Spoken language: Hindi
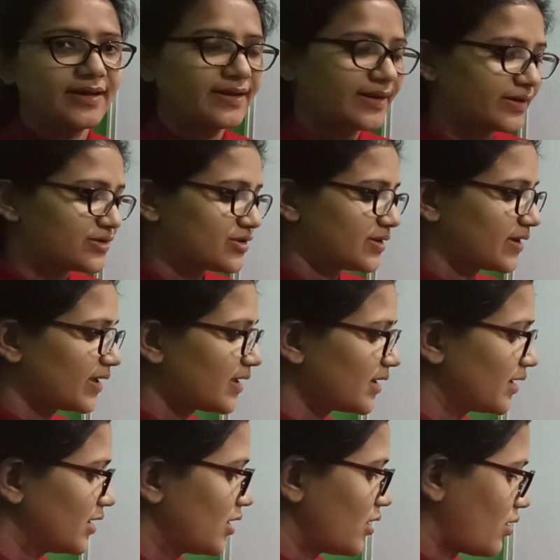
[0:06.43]
एक लेक्चर है
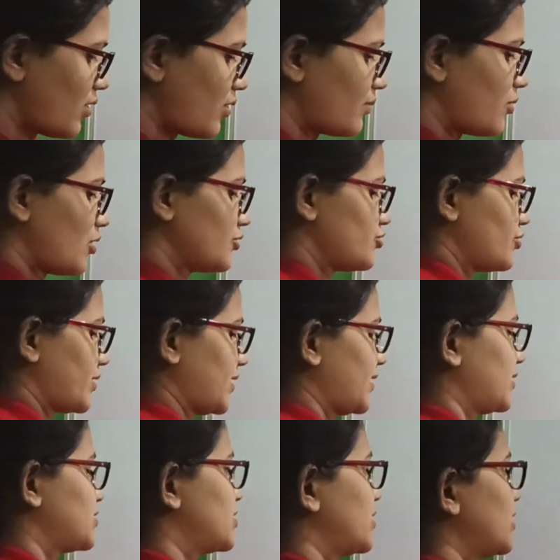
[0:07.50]
और बहुत छोटा
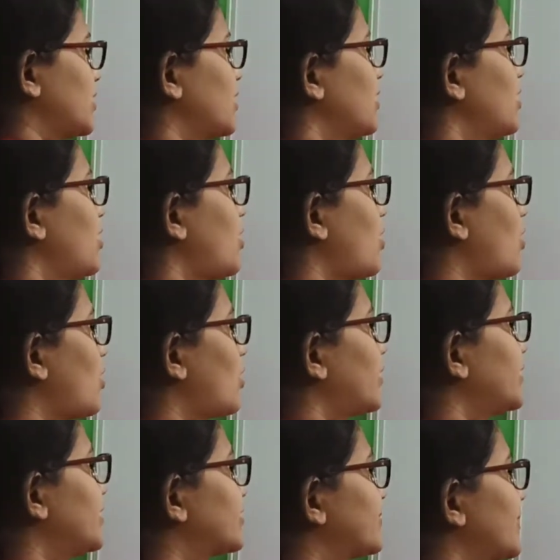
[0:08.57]
लेक्चर है
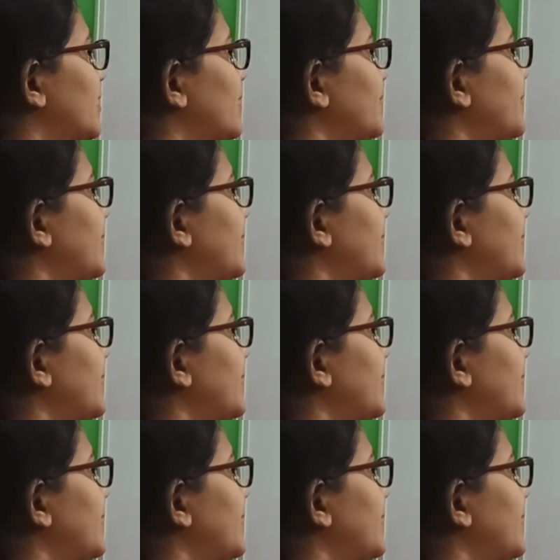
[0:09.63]
और इसमें हम